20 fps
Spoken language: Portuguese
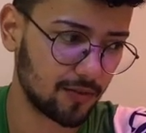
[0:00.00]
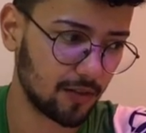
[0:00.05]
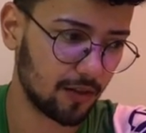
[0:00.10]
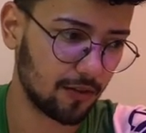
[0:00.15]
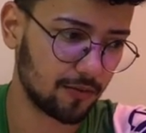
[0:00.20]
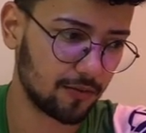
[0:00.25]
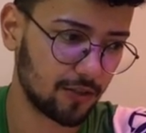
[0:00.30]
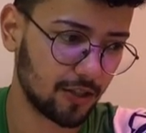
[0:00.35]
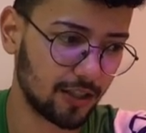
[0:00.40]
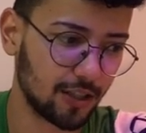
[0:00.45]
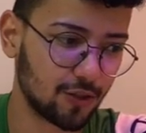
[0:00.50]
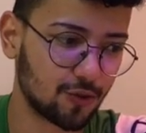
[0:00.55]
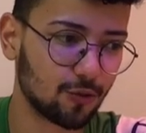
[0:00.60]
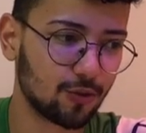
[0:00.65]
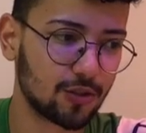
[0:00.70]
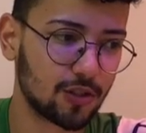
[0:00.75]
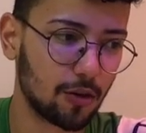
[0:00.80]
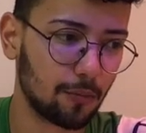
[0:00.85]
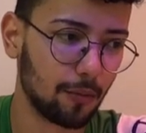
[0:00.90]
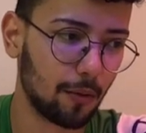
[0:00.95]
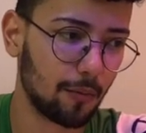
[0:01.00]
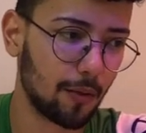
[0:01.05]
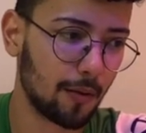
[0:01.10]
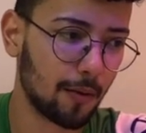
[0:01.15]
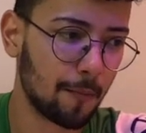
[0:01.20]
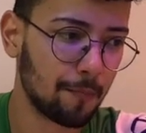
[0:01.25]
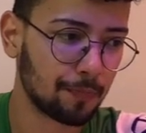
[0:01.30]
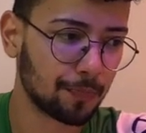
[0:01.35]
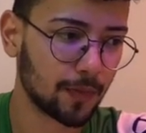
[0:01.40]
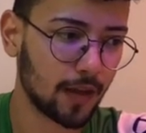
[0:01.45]
já, já deixou de ser um
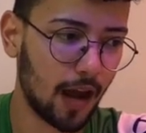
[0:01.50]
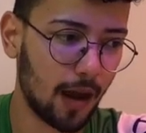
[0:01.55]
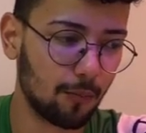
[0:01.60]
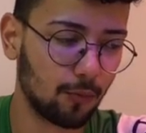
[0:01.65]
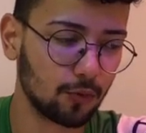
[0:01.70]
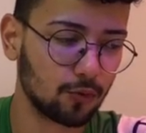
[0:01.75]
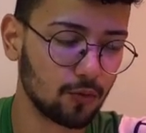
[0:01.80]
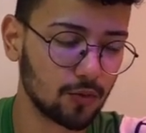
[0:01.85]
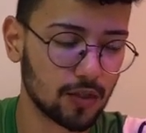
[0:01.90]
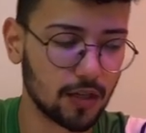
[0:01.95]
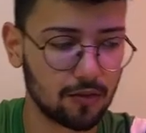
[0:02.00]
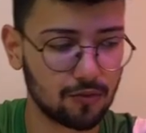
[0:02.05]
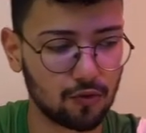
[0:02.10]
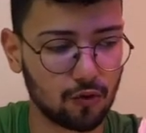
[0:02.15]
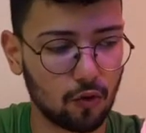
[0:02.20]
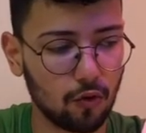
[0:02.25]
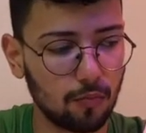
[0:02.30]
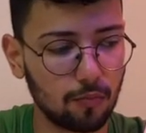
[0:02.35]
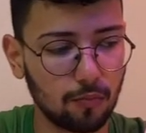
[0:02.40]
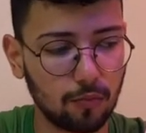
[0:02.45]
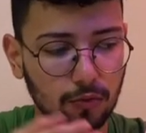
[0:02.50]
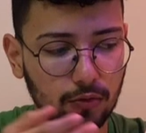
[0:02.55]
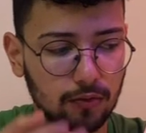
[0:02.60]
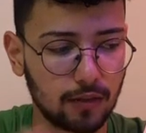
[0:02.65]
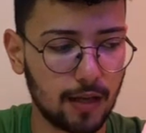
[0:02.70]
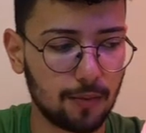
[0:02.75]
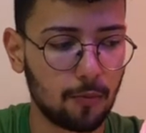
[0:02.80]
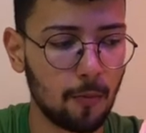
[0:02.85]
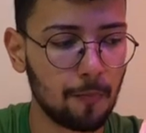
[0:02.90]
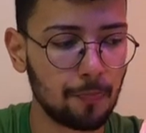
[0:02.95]
problema há muitos anos, jogou muito
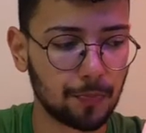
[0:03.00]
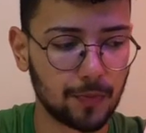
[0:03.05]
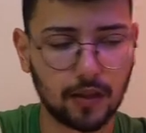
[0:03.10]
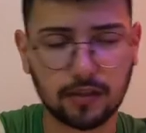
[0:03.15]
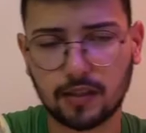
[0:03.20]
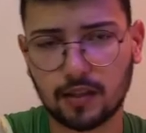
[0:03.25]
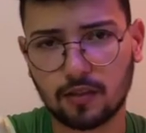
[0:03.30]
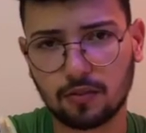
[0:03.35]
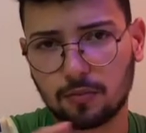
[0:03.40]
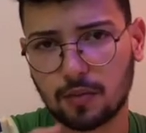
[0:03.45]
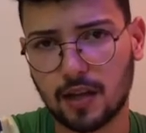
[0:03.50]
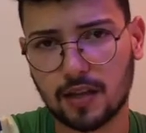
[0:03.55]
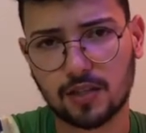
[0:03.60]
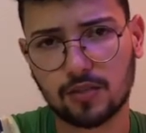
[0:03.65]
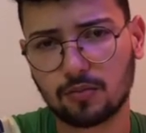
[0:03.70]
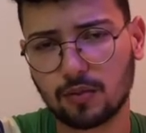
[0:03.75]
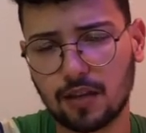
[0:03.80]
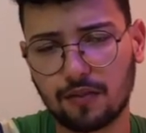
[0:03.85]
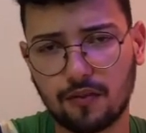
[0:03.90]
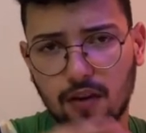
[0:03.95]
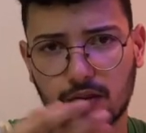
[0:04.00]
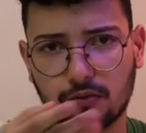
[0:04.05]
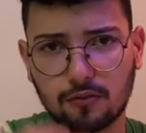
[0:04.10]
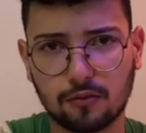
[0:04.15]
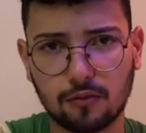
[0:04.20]
tempo, tanto aqui no Brasil, né, em vários